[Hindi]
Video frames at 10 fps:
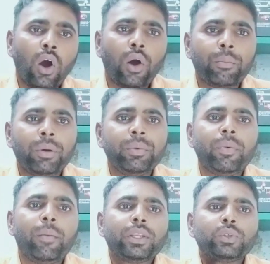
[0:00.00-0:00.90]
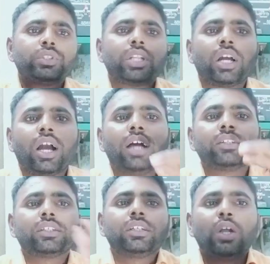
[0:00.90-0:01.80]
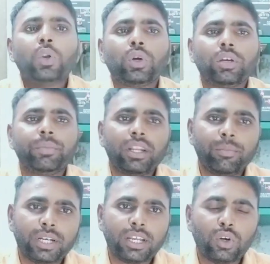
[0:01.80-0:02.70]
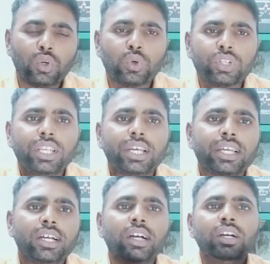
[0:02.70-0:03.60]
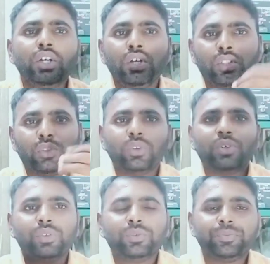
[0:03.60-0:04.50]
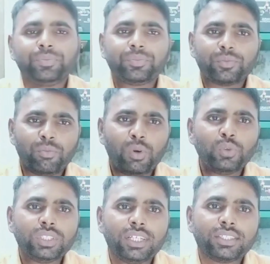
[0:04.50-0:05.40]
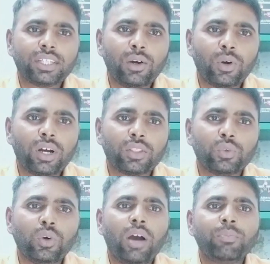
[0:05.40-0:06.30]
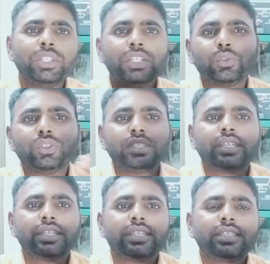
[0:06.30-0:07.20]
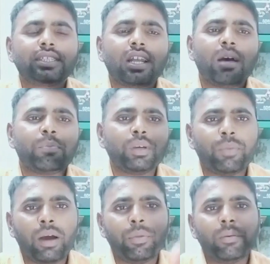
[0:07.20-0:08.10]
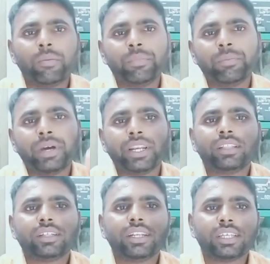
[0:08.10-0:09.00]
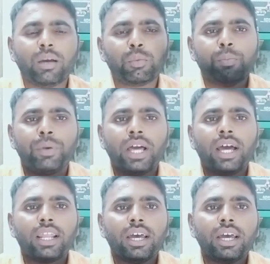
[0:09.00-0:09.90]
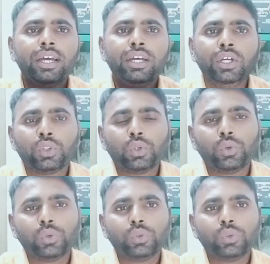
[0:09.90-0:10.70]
और मम्मी पापा सोच रहा काश कल होके मेरा बेटा को नौकरी लगेगा तो बहुत ही अच्छा होगा तो आप ये सोचिए कि किस तरह आपके पापा मम्मी मेहनत करके आपको पढ़ा रहा है तो